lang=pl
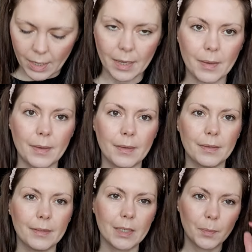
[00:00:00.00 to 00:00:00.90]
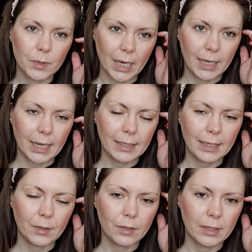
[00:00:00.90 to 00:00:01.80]
E, niespodzianka
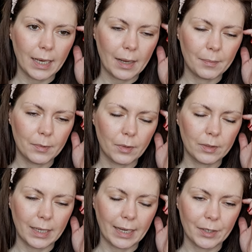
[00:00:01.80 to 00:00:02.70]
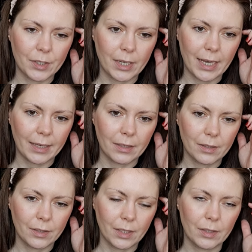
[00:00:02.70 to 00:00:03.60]
tego dnia było tak, że jak
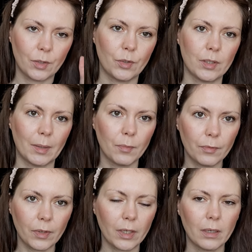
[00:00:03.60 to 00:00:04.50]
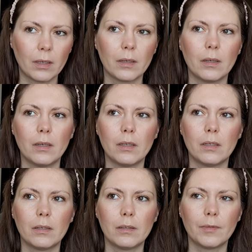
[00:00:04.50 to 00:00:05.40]
się coś zamówi,
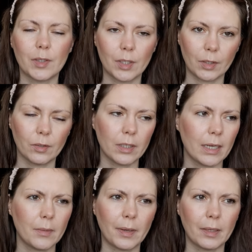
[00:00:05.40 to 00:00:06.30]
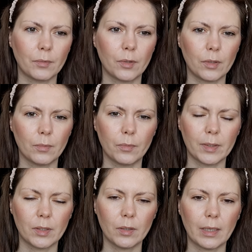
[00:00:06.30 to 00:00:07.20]
e, właśnie tego dnia, nie pamiętam, który to był
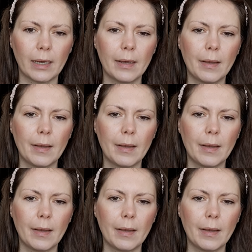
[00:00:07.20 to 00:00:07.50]
właśnie środa,